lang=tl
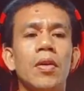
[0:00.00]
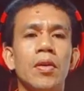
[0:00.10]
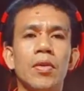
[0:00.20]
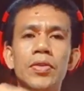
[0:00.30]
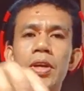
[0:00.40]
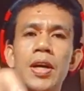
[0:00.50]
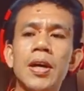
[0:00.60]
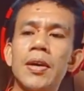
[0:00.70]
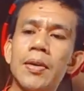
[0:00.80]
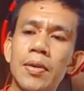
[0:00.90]
Unya
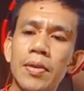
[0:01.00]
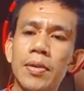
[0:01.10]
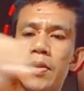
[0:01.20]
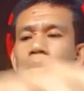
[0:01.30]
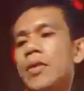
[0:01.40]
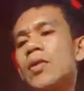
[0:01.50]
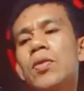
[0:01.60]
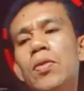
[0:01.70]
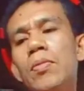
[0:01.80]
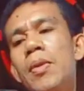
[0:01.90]
kung
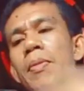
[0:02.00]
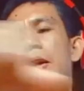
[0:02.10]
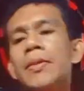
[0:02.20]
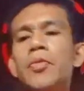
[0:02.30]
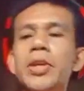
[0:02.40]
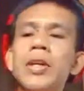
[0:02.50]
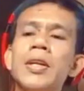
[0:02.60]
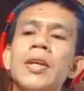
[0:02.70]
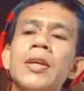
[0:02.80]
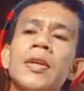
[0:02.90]
mamalit mo
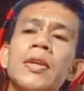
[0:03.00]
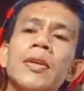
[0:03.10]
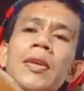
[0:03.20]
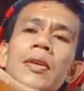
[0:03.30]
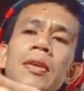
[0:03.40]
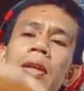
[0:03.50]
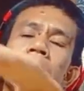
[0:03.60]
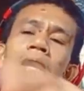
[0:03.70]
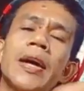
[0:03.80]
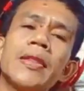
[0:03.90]
ining kani nga
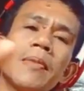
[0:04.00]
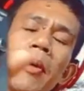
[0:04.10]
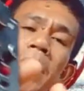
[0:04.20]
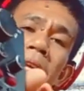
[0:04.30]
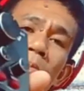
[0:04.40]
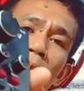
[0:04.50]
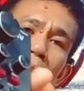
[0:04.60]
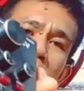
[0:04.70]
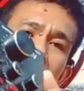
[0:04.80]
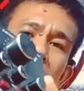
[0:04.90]
item, mamalit mo
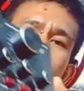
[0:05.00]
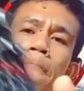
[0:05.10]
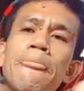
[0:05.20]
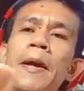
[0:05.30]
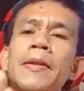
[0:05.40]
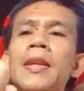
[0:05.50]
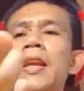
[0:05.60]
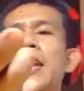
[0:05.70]
ani dala